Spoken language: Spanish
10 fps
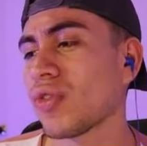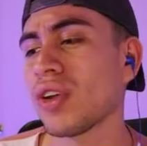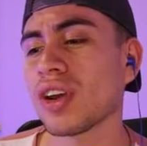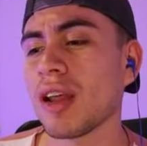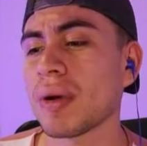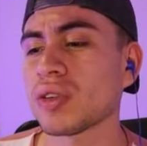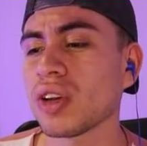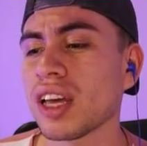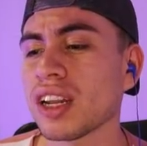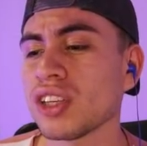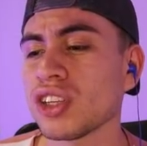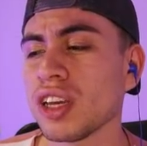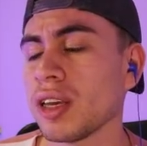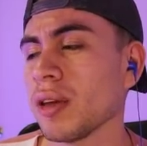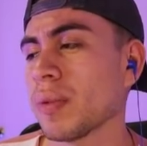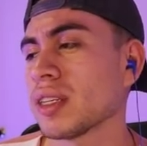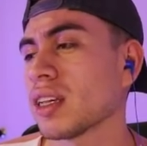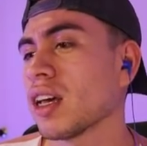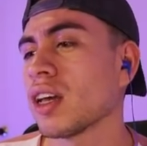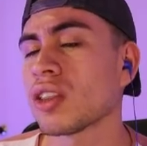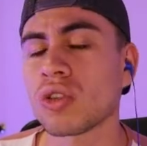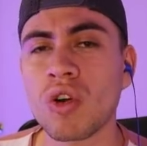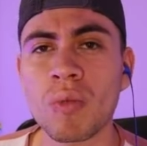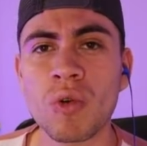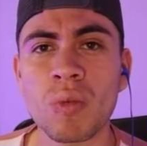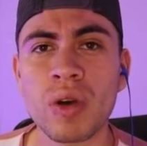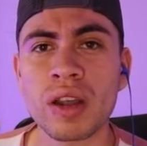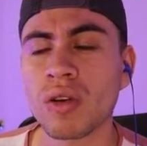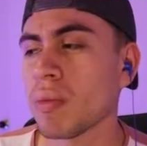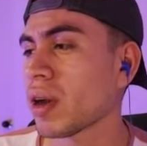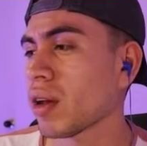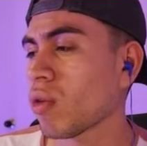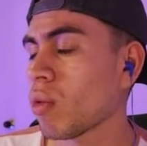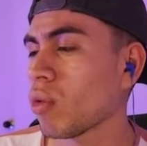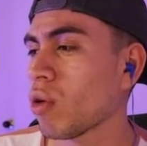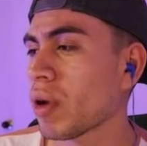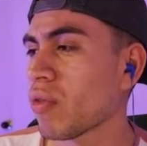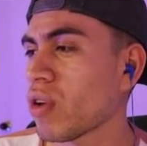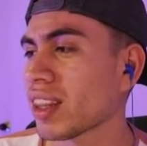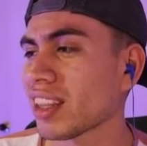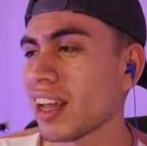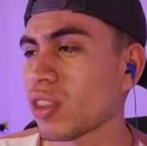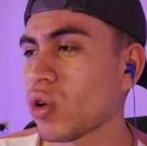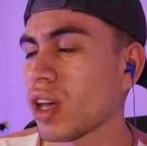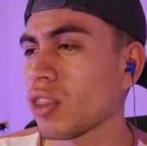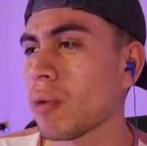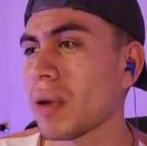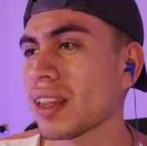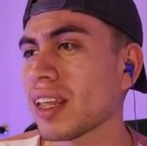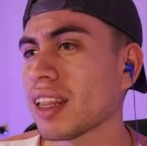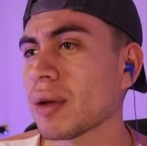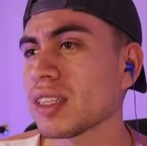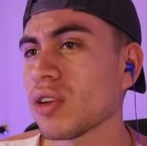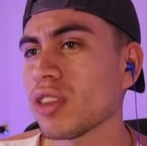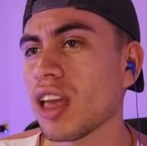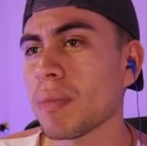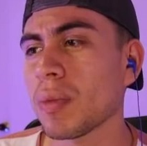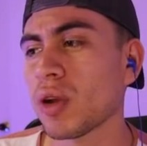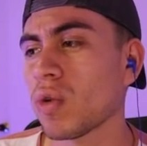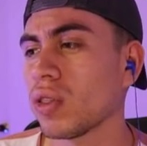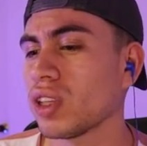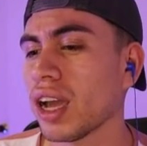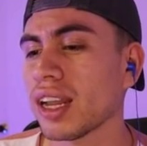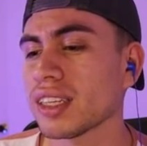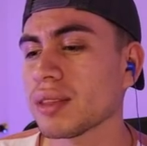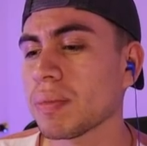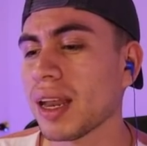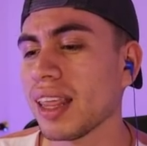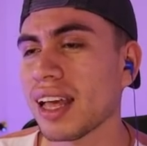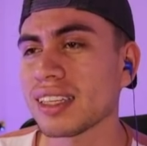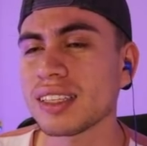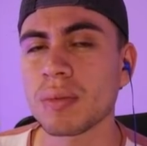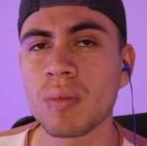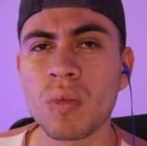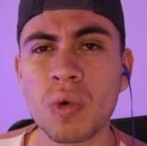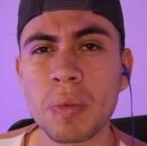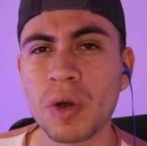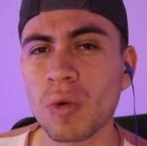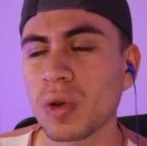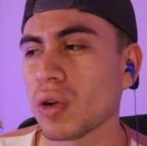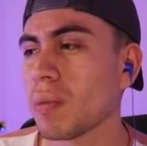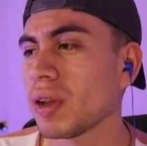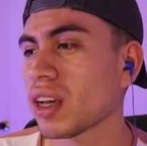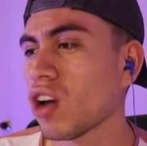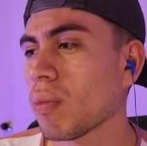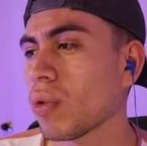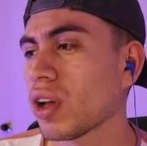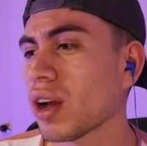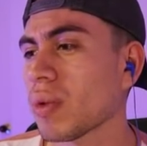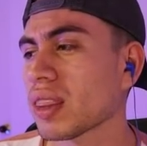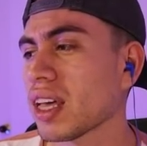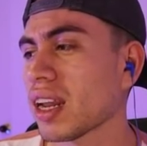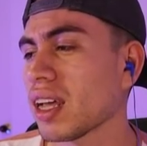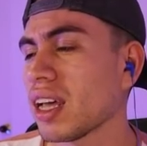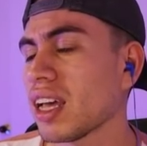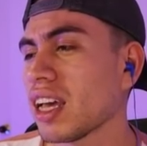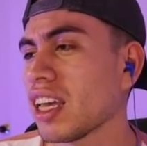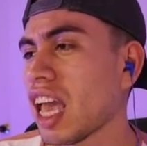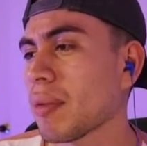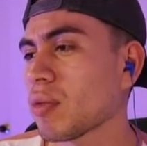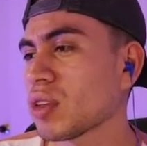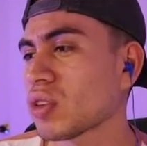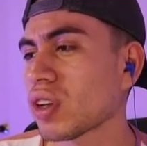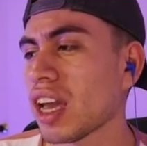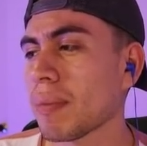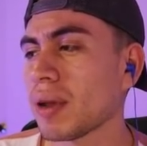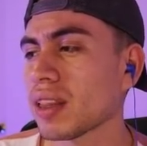eso fue lo que le pasó hoy a Richie y pues como un buen hombre, como un hombre fuerte, trató de no perder demasiado tiempo, pero cuando llegan esas pálidas es muy, pero muy complicado poder aguantar. Ya hemos visto que ha